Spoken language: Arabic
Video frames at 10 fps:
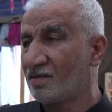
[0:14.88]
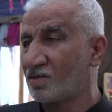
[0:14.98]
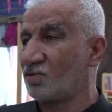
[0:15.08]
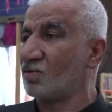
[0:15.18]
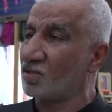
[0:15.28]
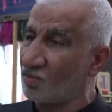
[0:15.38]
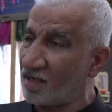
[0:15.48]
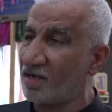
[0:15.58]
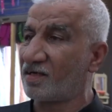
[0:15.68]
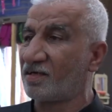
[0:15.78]
صعود
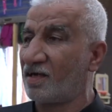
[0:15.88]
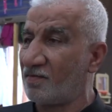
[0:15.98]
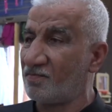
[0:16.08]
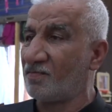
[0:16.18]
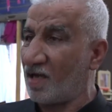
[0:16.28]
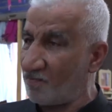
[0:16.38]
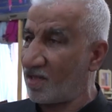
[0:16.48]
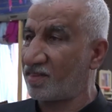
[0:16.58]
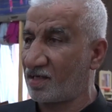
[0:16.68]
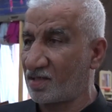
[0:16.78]
الورق هم هم
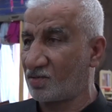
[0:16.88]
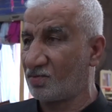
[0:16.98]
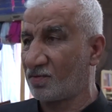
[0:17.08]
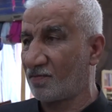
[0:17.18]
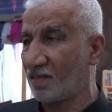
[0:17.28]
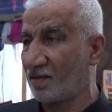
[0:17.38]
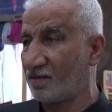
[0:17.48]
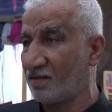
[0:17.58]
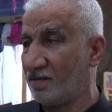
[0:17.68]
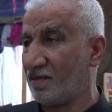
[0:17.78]
اثر على السوق
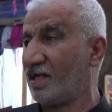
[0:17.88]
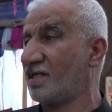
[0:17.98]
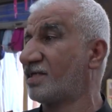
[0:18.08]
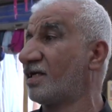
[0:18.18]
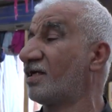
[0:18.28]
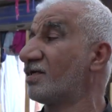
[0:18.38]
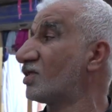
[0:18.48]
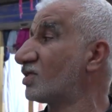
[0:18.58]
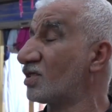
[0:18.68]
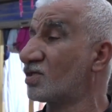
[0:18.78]
يعني هسه
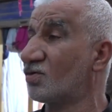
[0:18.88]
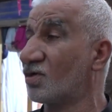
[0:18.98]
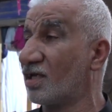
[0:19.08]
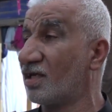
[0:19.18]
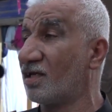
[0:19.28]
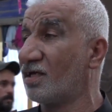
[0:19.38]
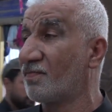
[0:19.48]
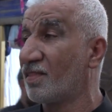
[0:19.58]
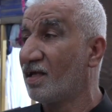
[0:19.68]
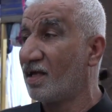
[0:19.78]
تجد السوق
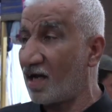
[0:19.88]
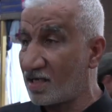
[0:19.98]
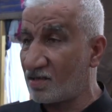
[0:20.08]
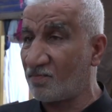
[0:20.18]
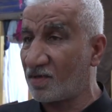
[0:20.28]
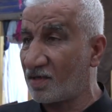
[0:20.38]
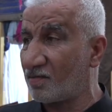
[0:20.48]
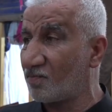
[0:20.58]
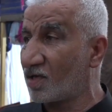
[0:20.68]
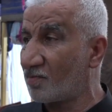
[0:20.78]
الحاجه
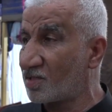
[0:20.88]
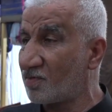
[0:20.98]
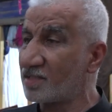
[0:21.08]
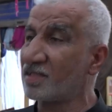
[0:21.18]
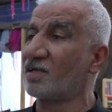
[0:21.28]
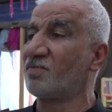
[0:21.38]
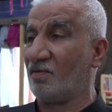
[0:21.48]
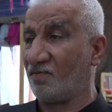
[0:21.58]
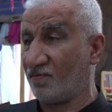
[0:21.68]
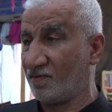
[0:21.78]
من 500 صارت
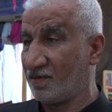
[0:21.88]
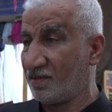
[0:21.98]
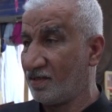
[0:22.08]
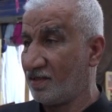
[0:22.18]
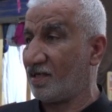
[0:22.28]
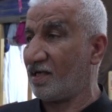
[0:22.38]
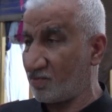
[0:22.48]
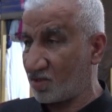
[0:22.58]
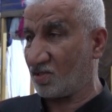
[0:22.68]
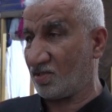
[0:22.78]
بلي يعني
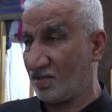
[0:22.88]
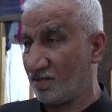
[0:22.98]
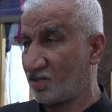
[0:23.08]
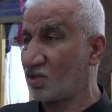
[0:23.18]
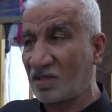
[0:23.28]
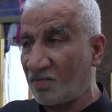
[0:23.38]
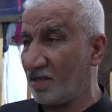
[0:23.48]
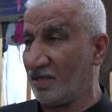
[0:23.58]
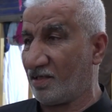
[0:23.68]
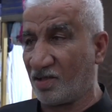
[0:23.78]
ابسط شيء
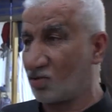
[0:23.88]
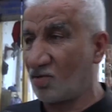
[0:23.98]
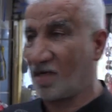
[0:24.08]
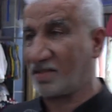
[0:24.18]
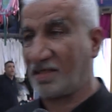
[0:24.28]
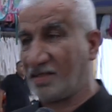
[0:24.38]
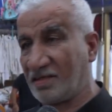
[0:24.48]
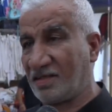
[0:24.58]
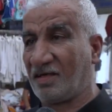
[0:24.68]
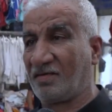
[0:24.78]
طبيعي شلون ما تصعد
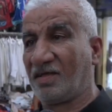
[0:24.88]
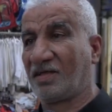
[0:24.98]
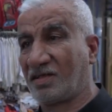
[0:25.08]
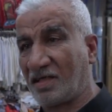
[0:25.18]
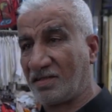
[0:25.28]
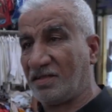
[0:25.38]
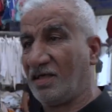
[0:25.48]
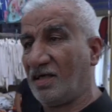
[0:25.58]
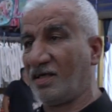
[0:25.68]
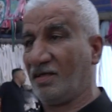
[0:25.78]
الاسعار
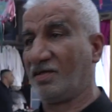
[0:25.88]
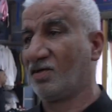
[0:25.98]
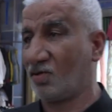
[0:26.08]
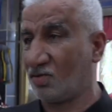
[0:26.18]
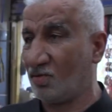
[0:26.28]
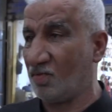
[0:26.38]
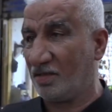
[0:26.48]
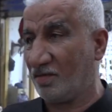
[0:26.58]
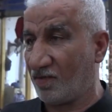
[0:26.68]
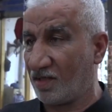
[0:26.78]
قرطاسيه الكتب
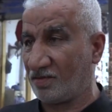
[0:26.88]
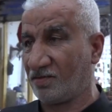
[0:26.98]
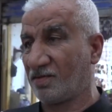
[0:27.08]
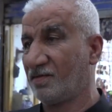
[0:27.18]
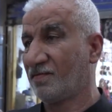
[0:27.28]
الدفاتر